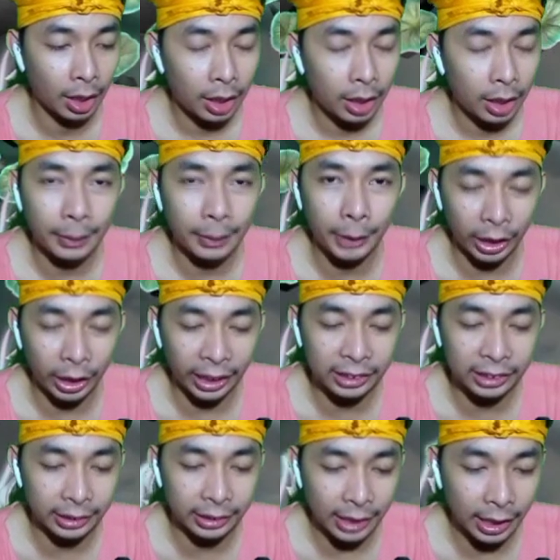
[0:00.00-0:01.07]
tapi
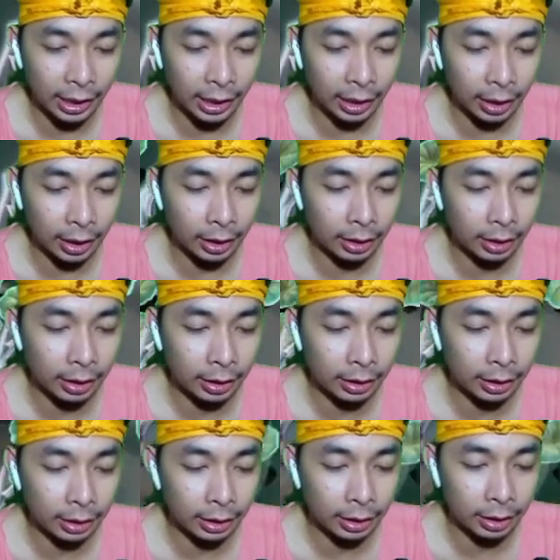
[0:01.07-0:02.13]
koneksinya uh,
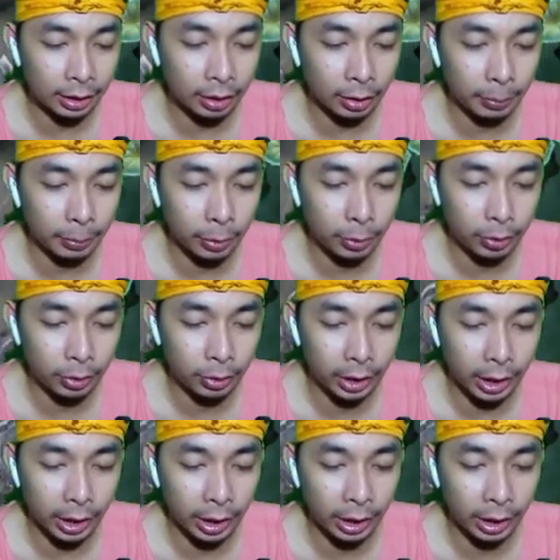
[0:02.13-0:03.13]
kok buruk ya